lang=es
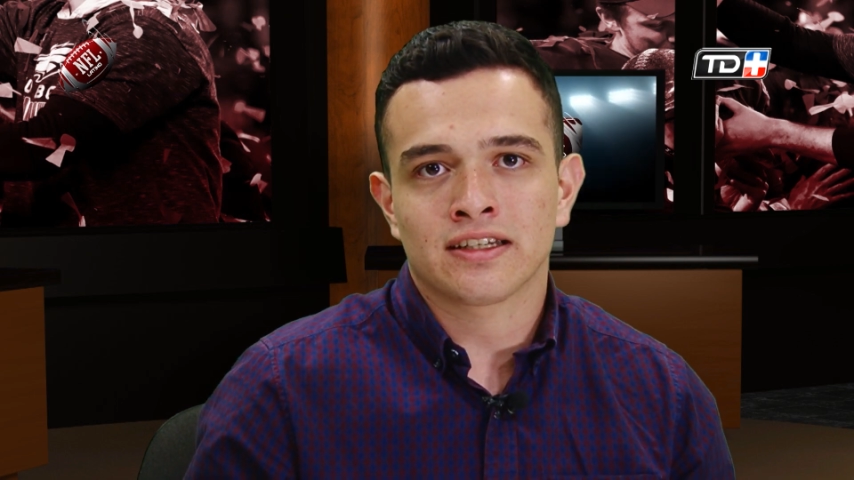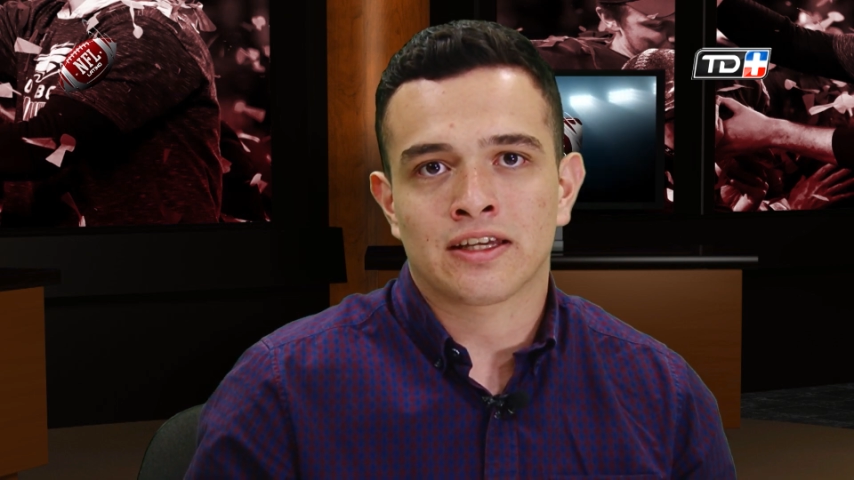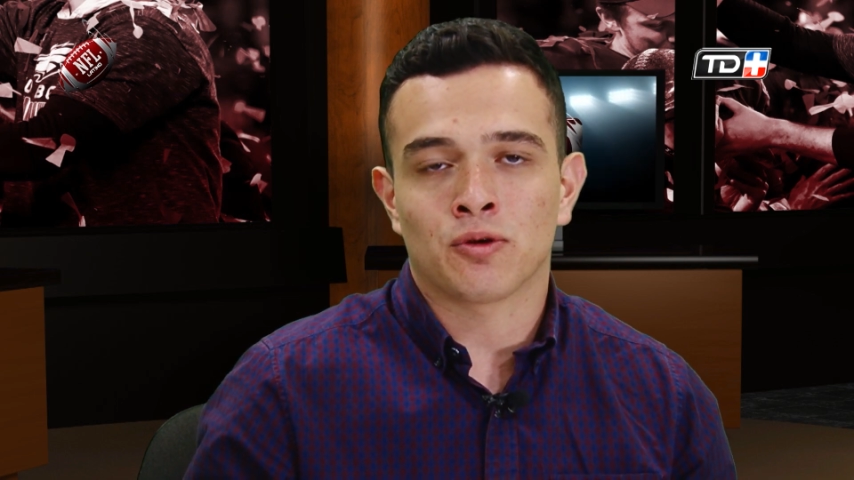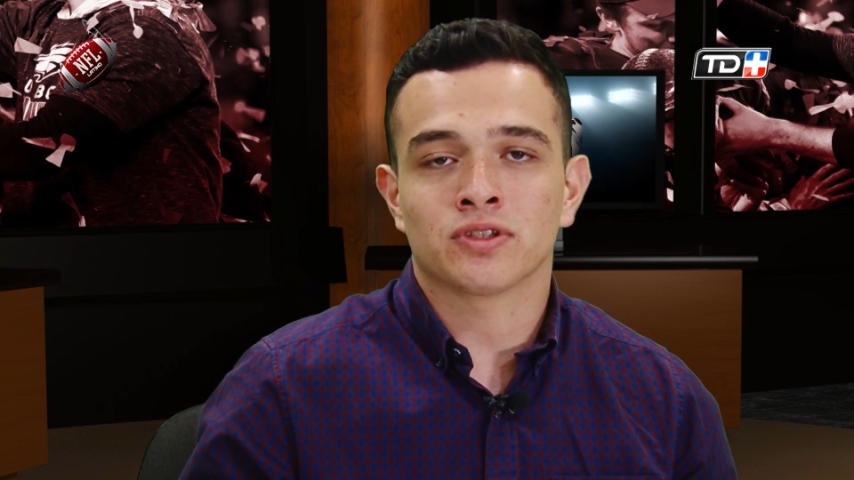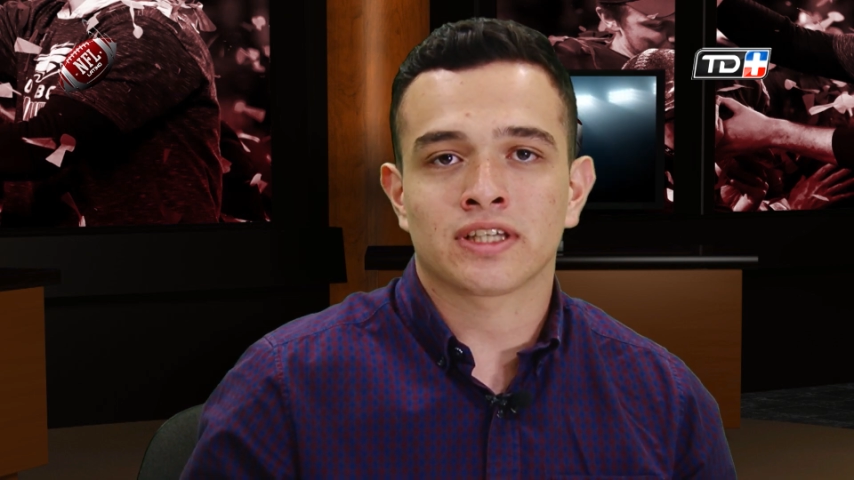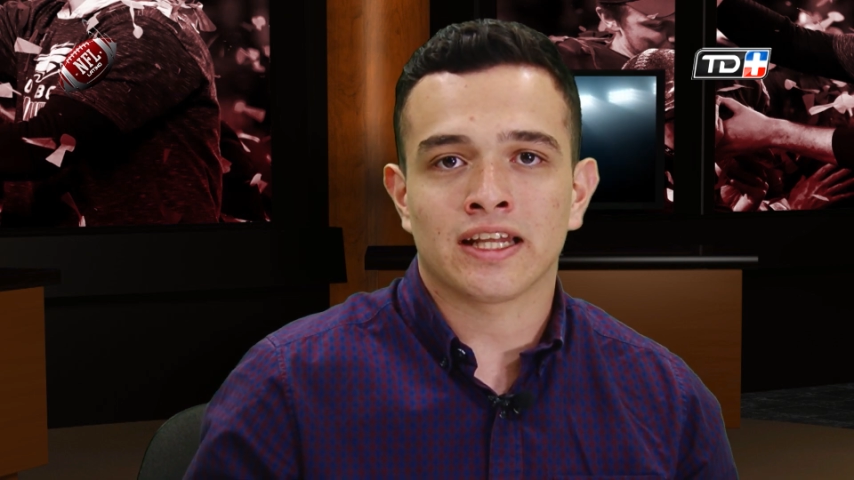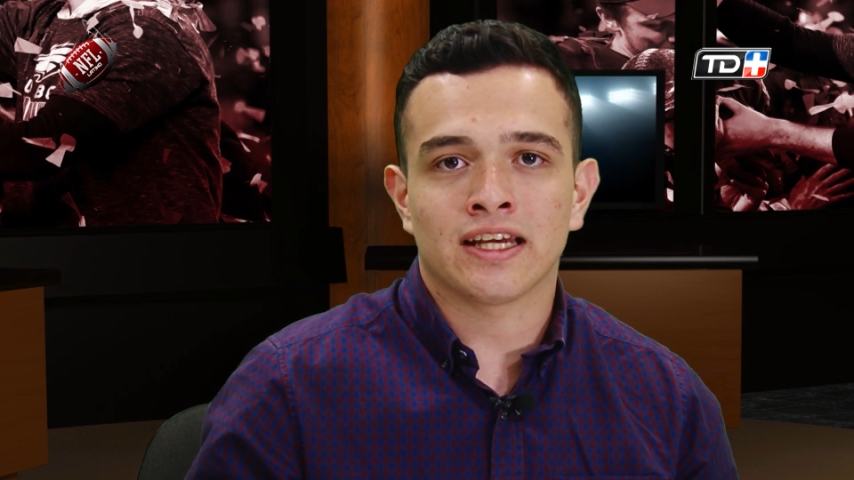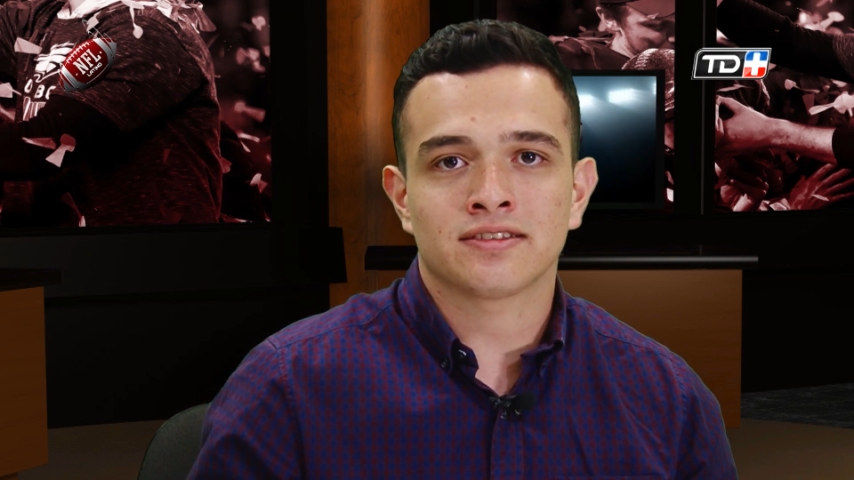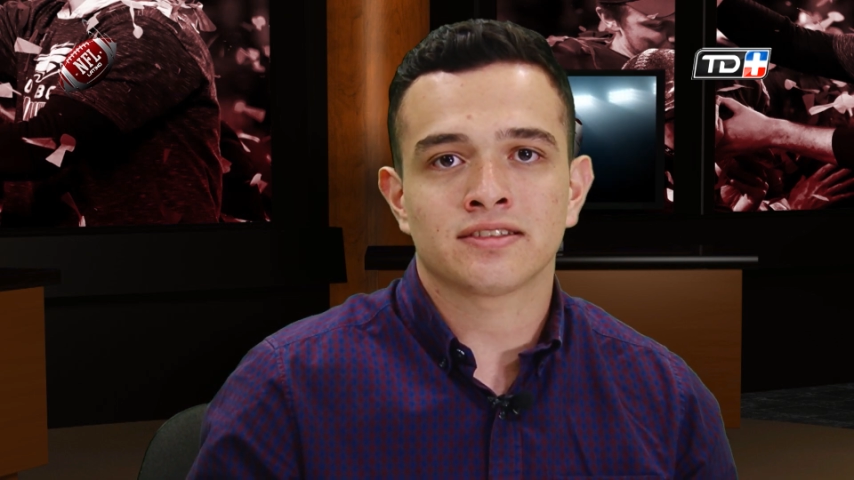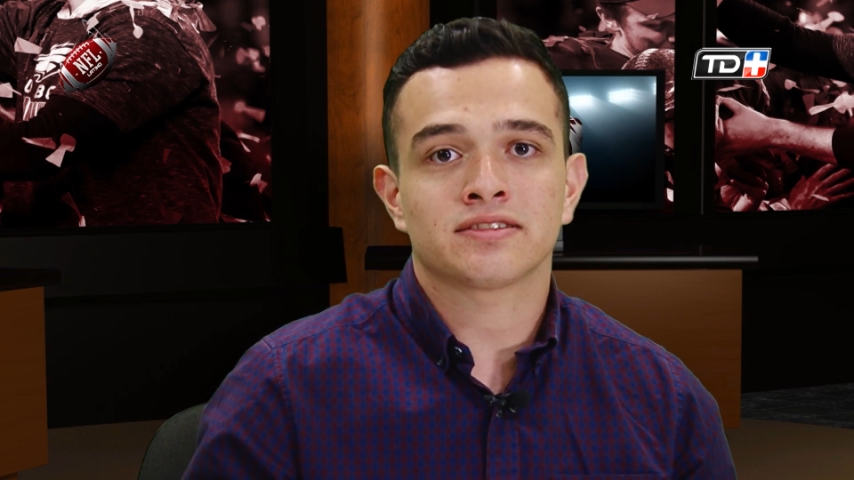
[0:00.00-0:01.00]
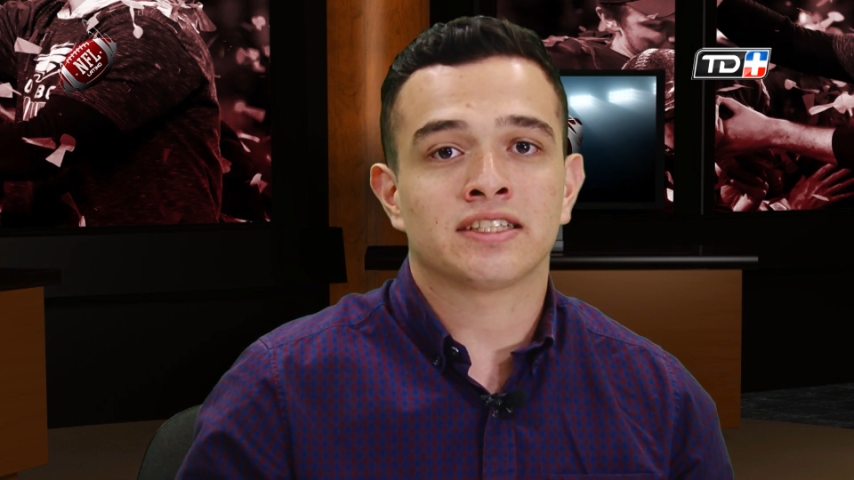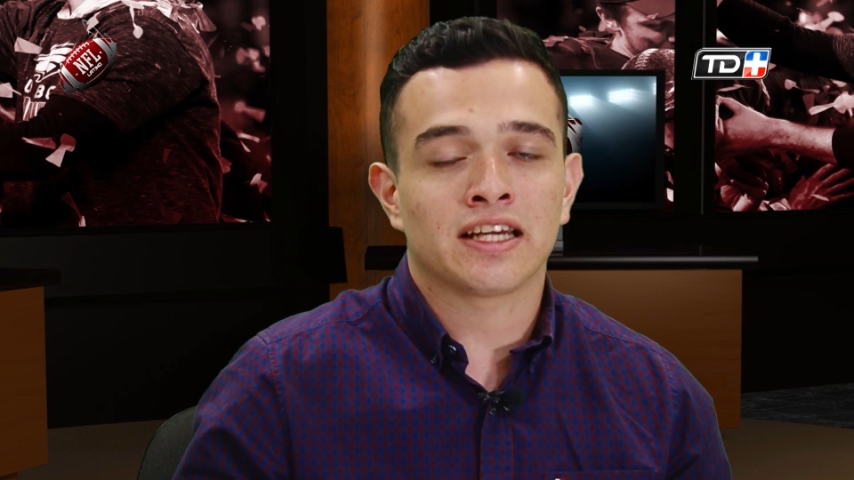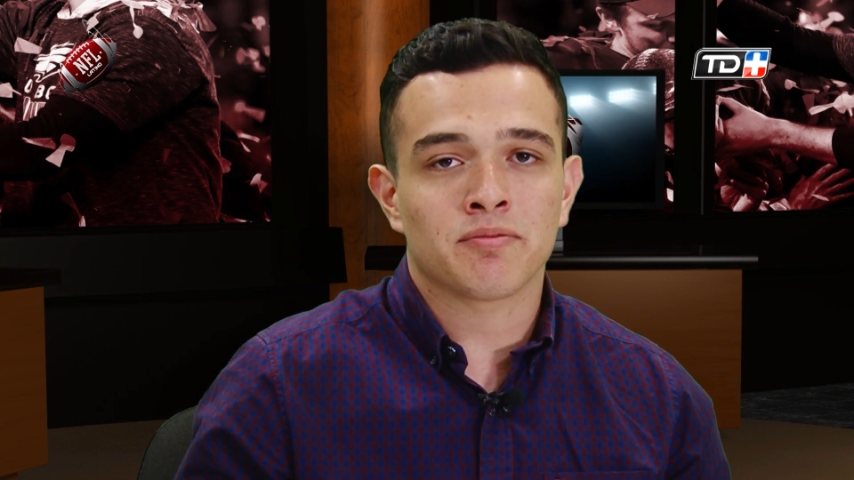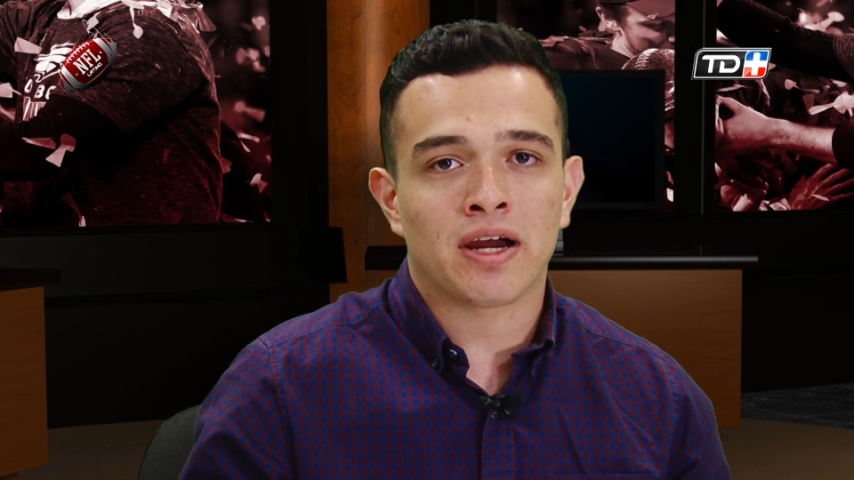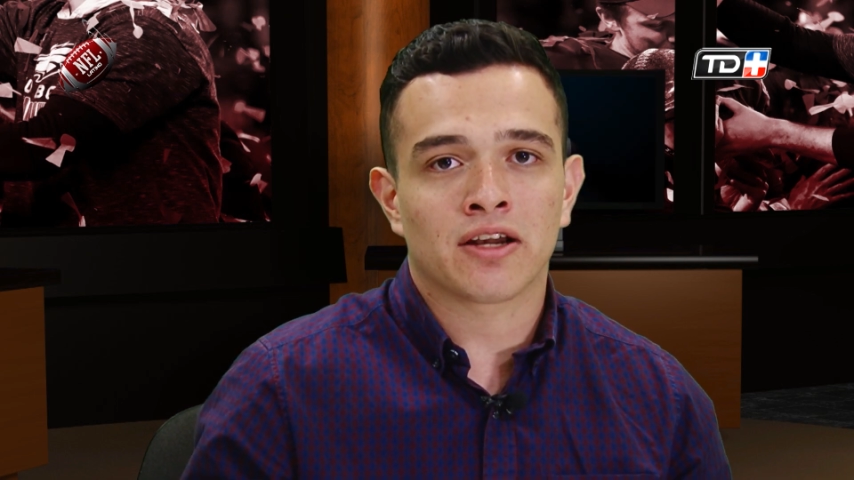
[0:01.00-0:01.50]
que vos querés, sin
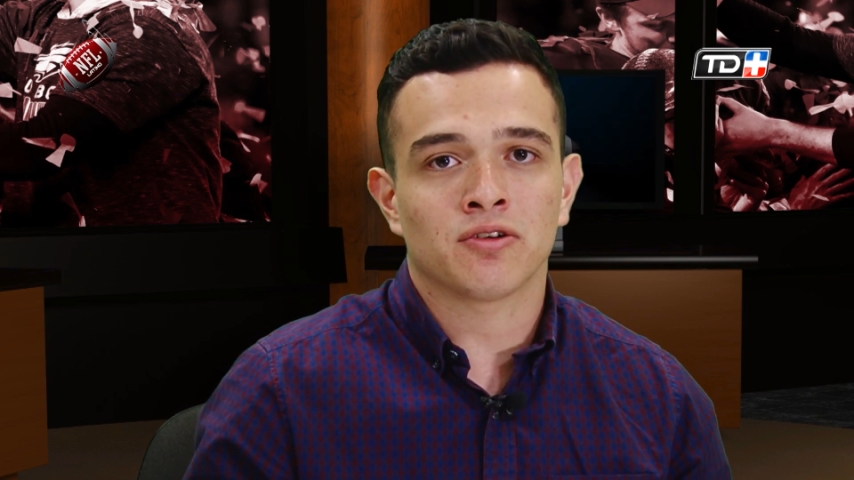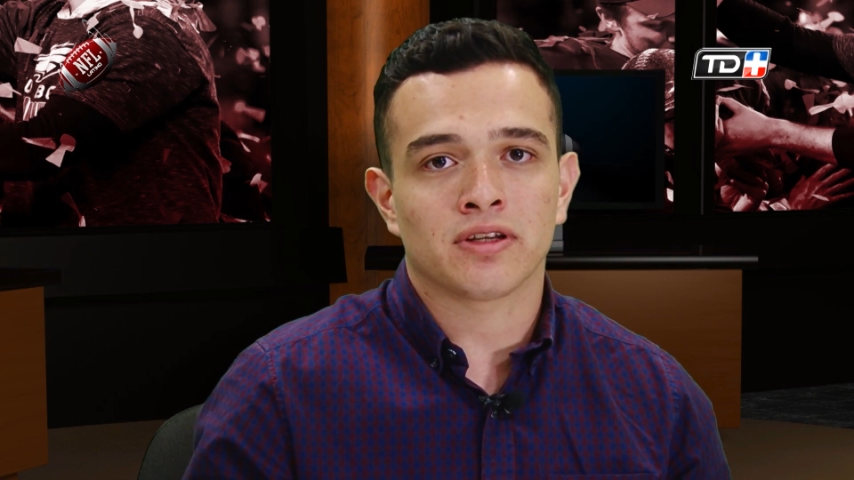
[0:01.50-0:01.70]
embargo